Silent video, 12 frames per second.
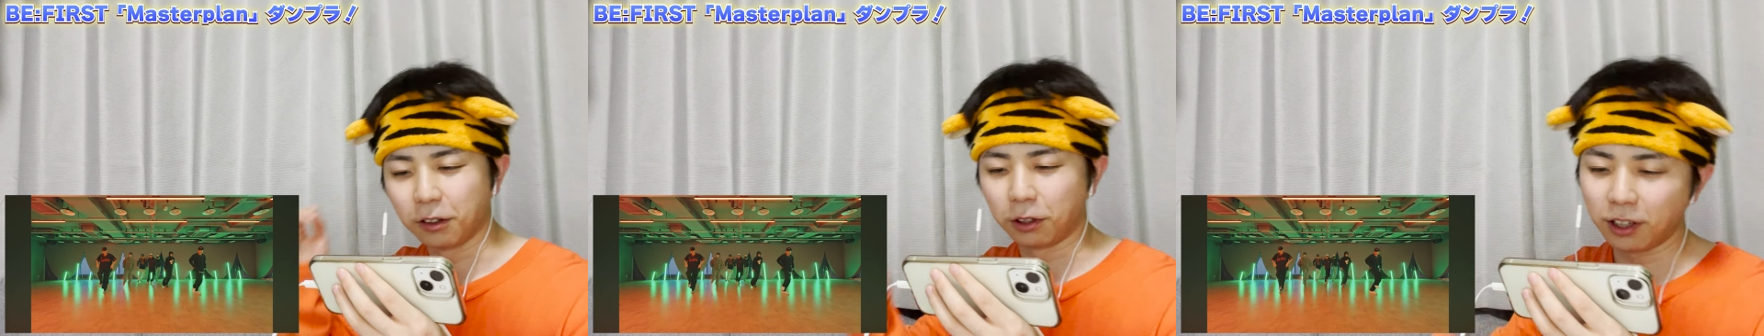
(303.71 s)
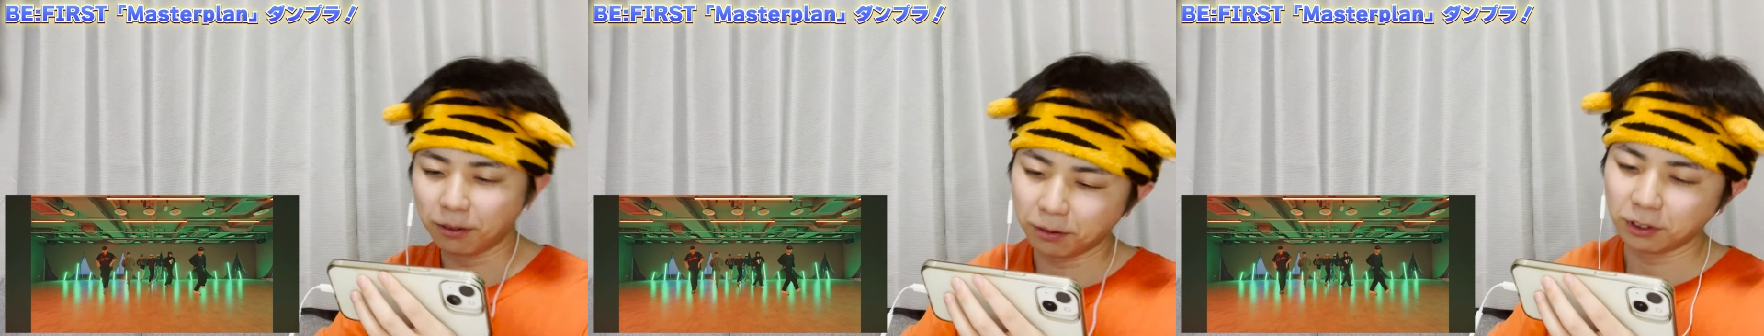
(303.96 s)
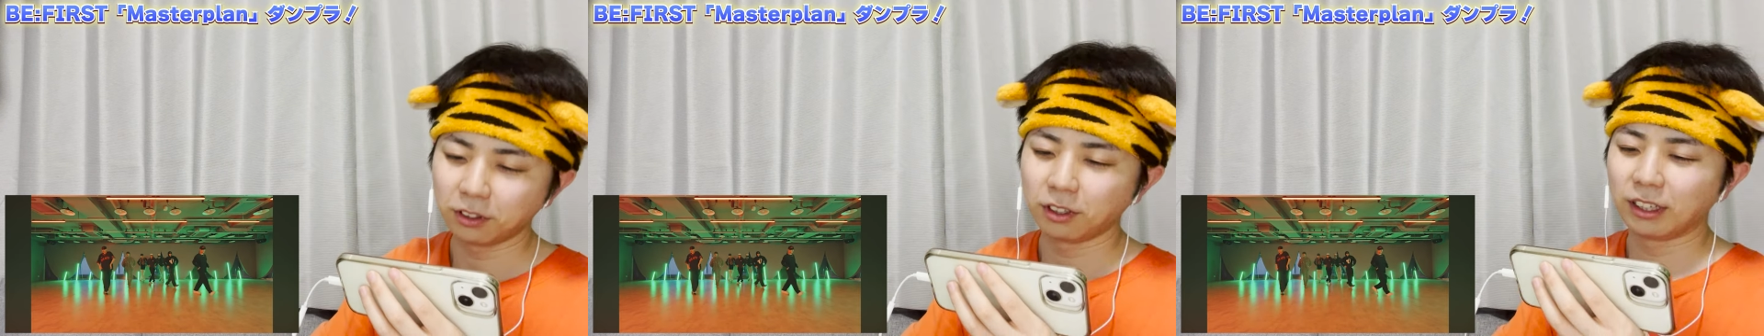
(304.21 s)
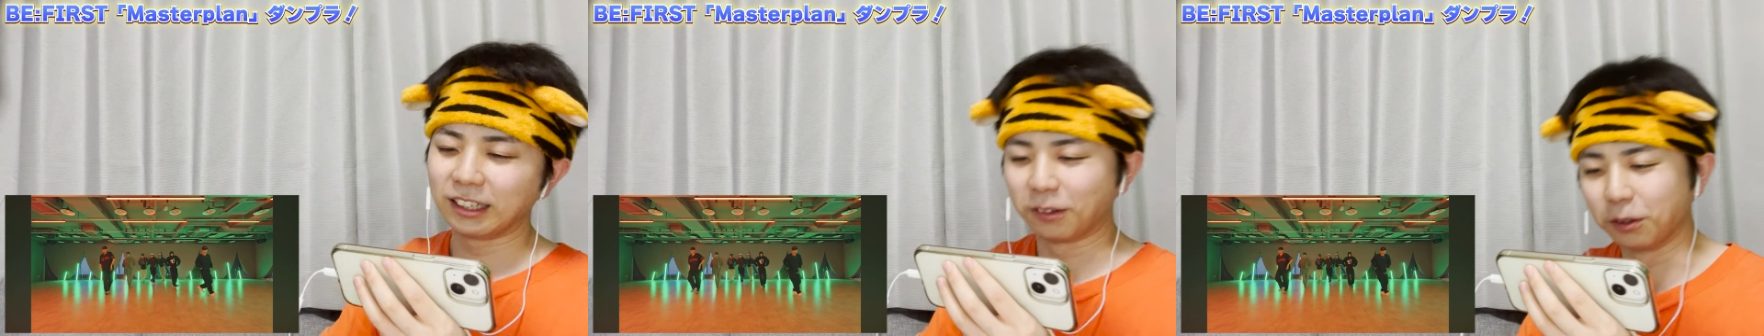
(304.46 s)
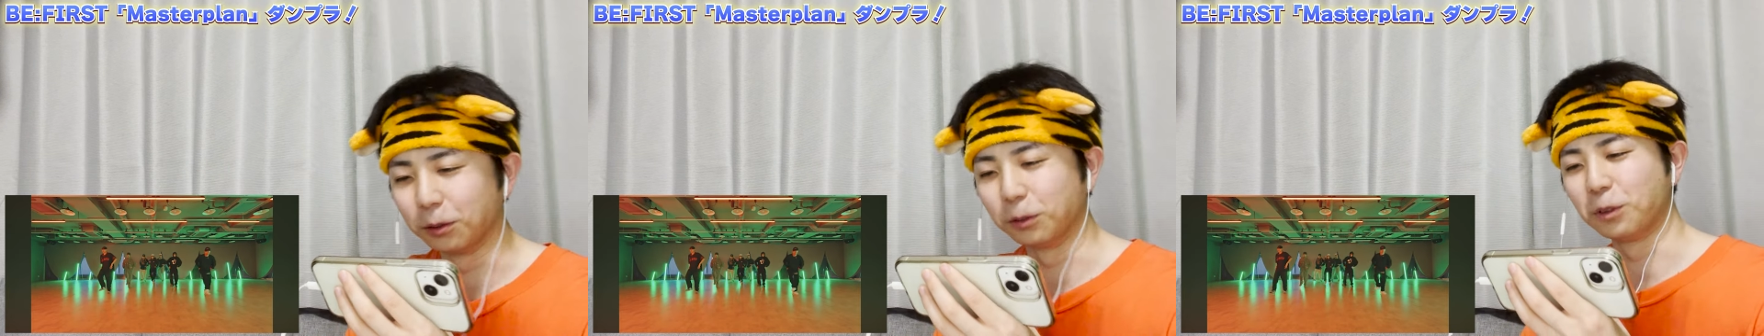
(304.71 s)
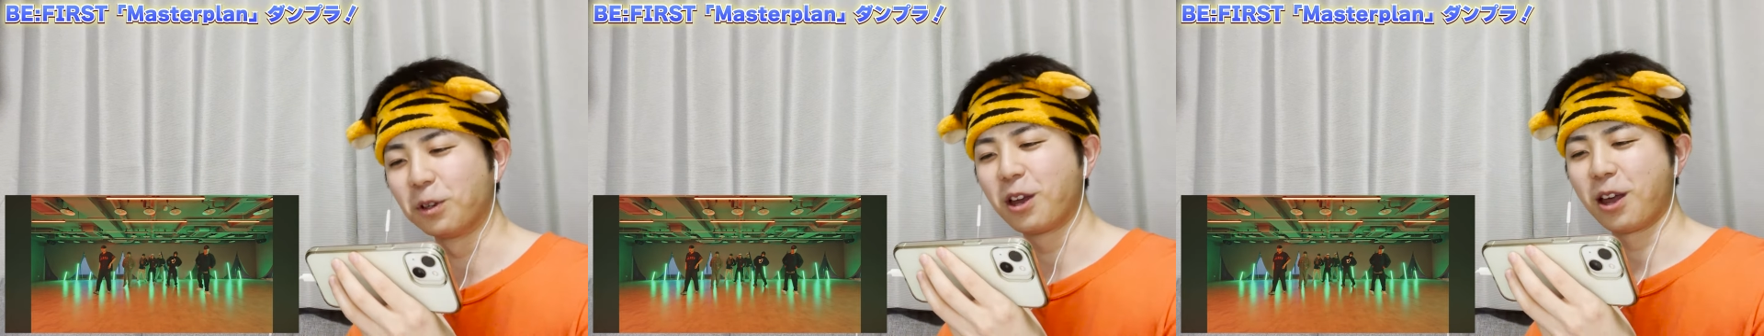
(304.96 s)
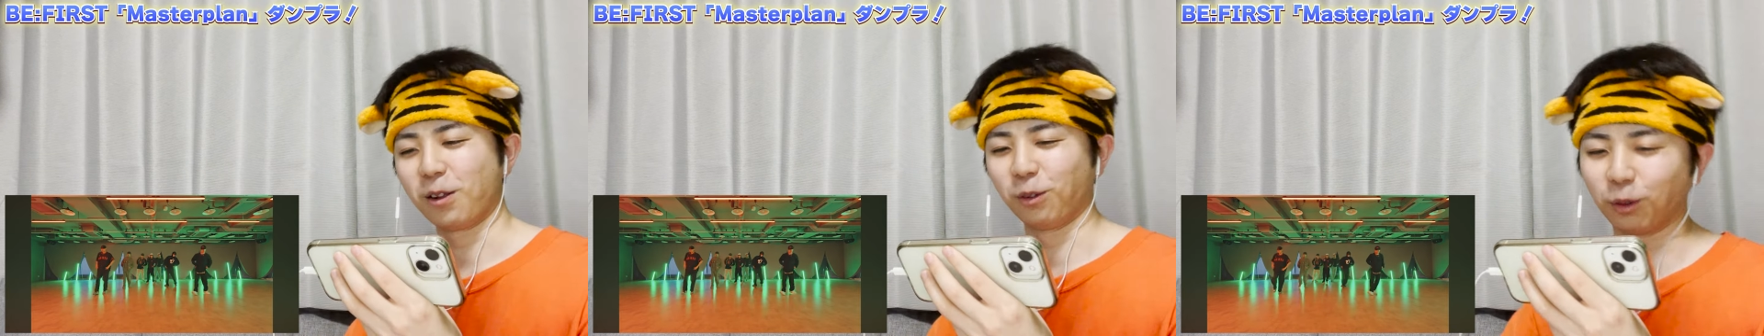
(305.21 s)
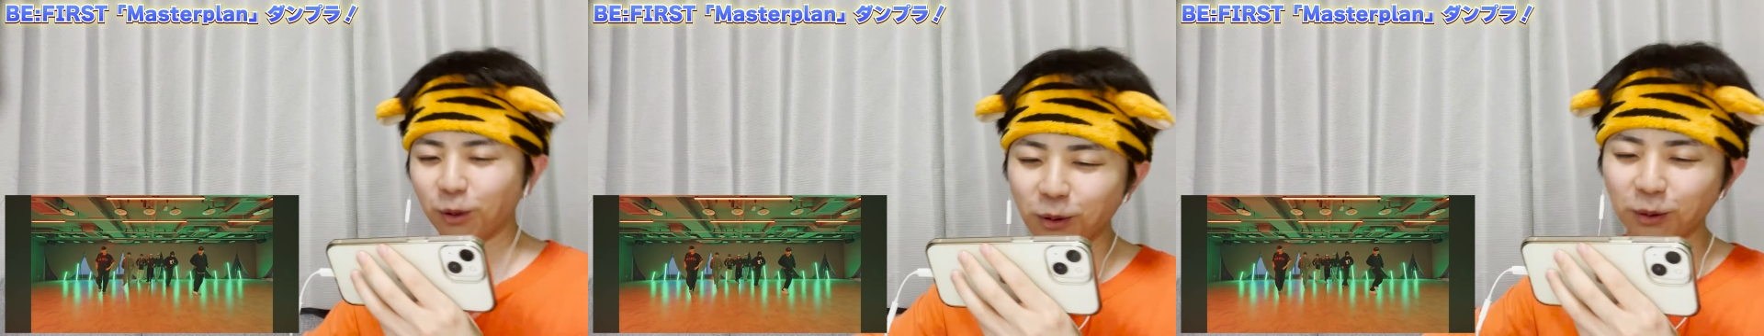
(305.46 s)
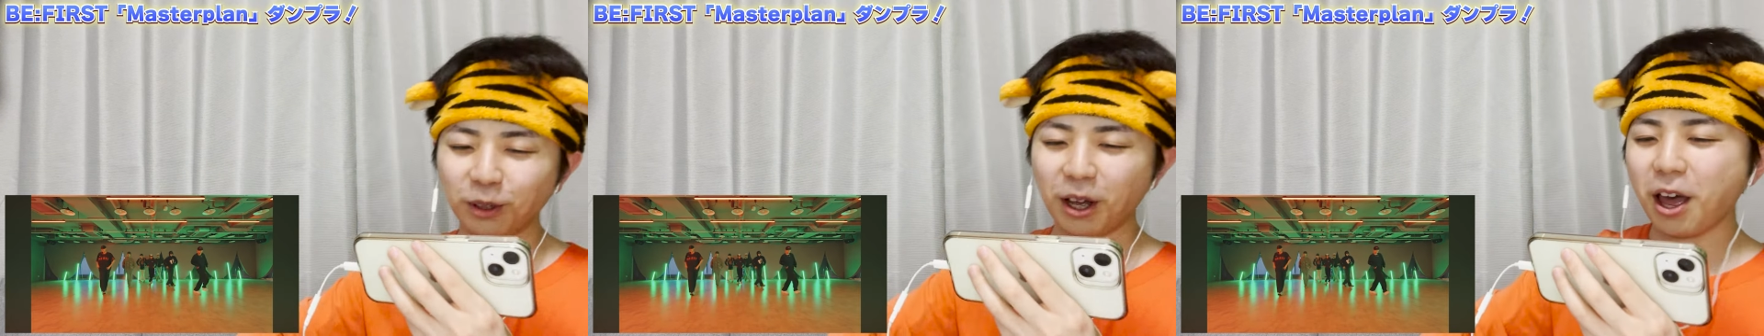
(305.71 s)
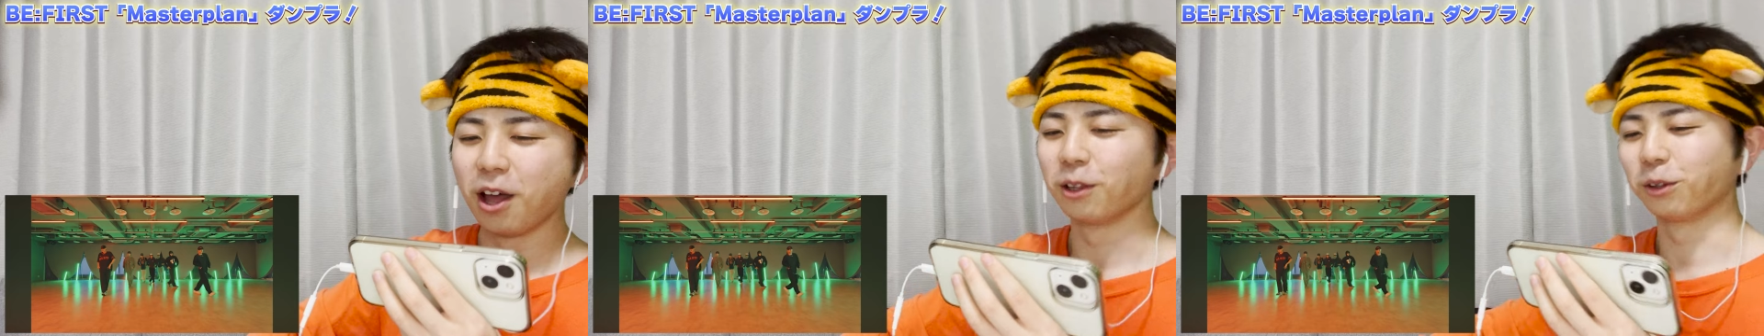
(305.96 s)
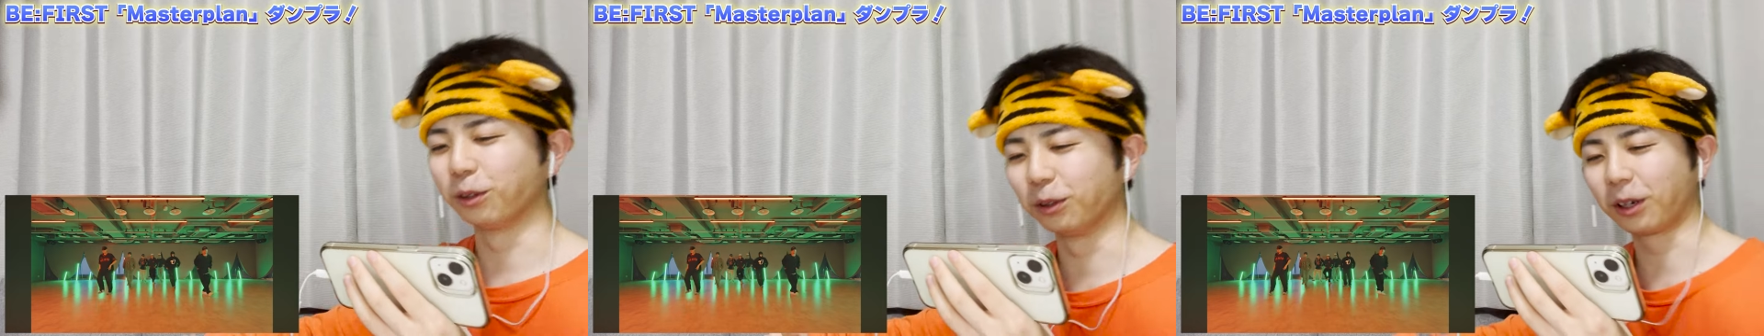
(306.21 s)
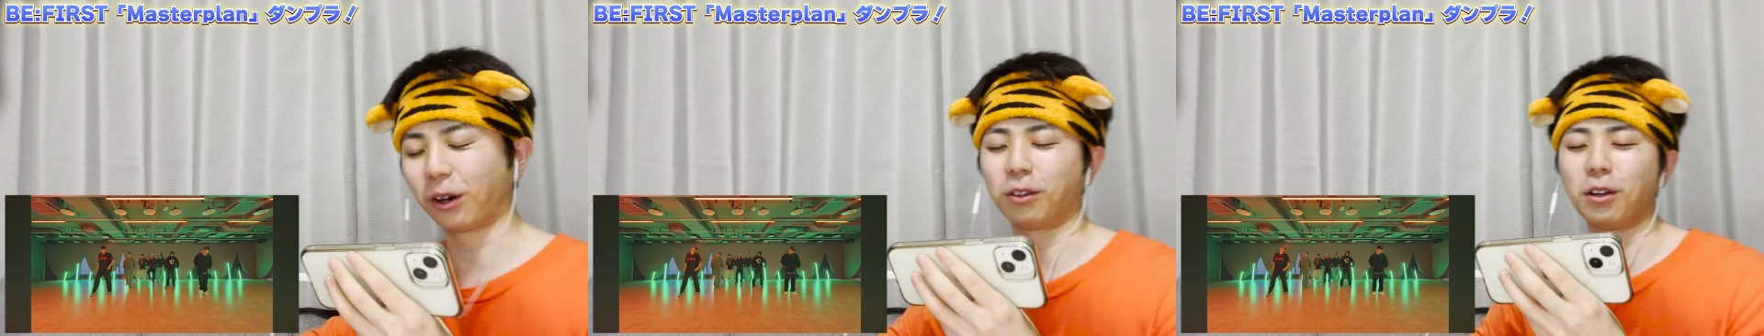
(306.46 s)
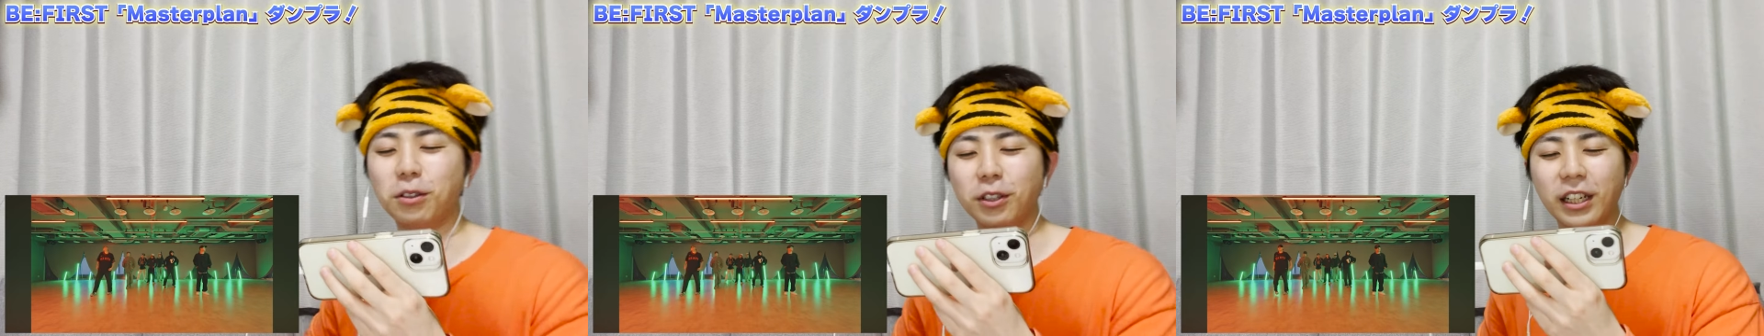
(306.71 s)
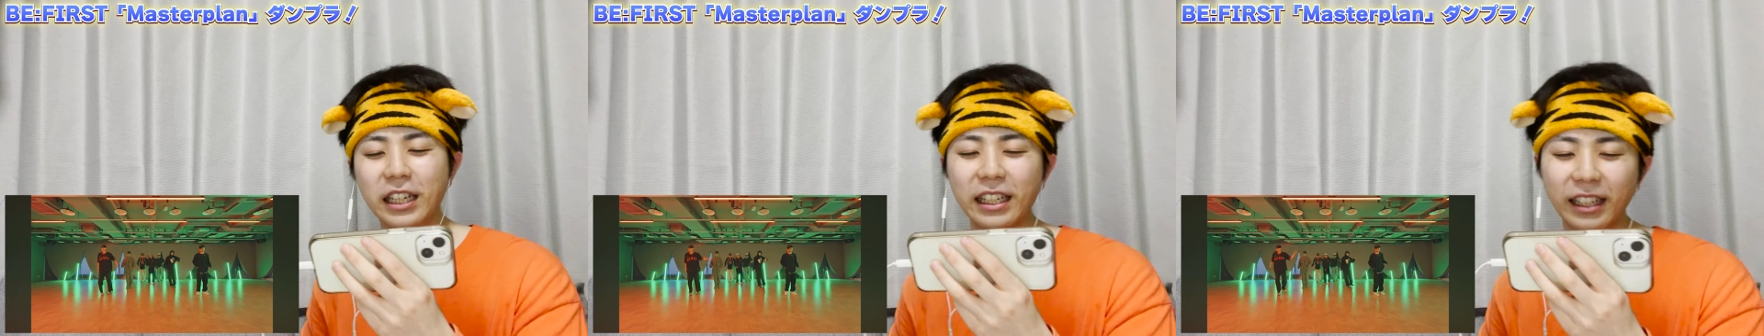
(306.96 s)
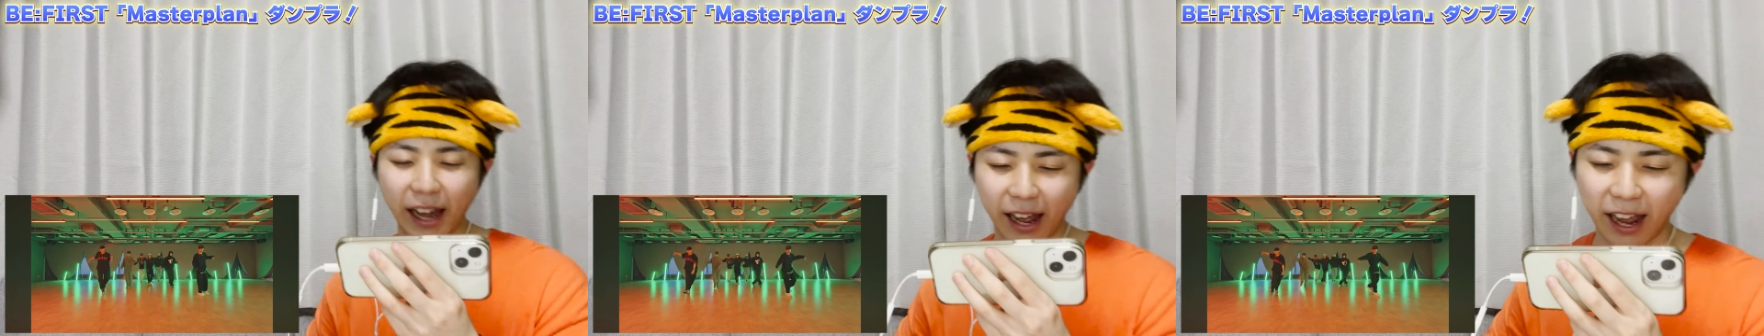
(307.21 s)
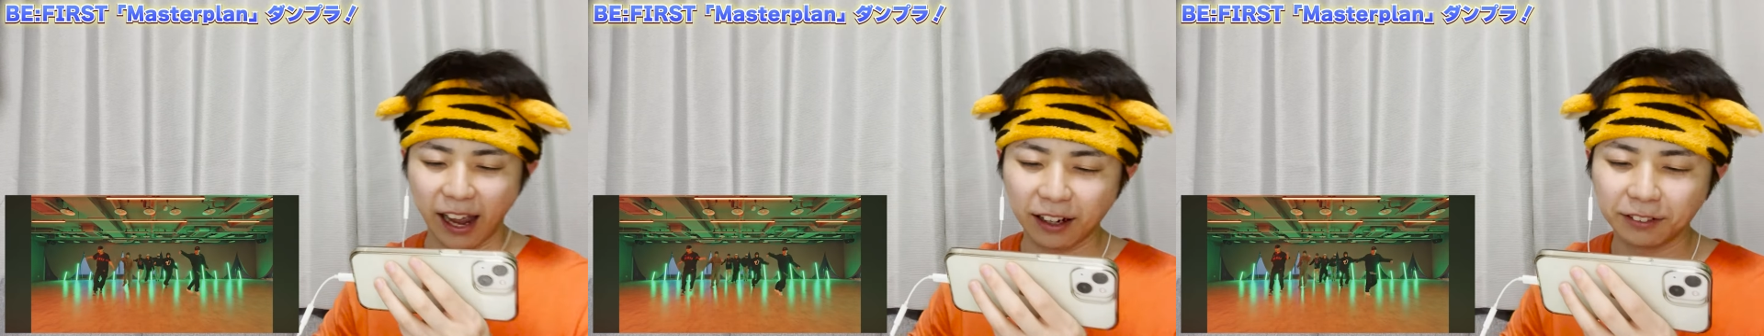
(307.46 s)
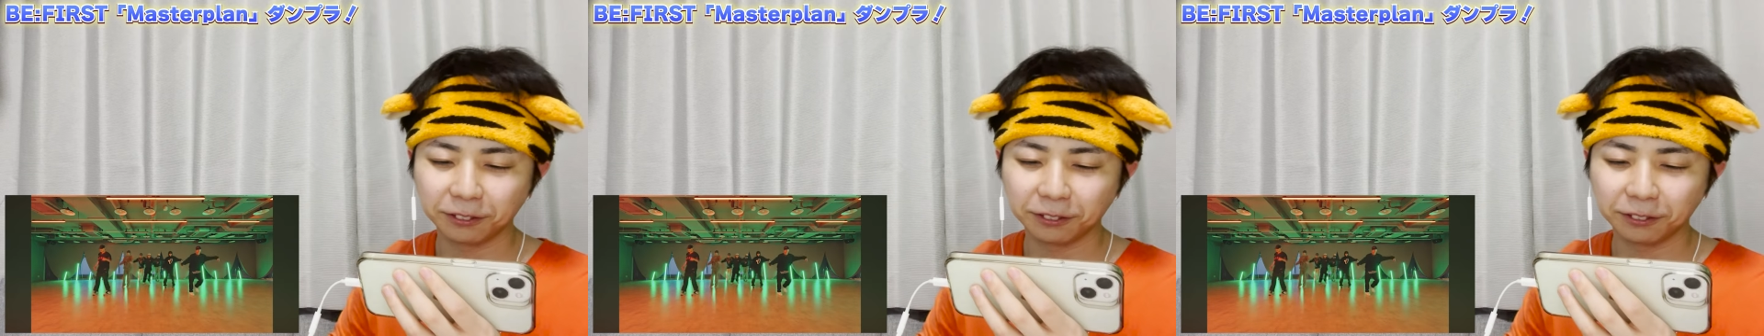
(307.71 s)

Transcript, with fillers: でドゥンドゥンドゥンこの振りいいね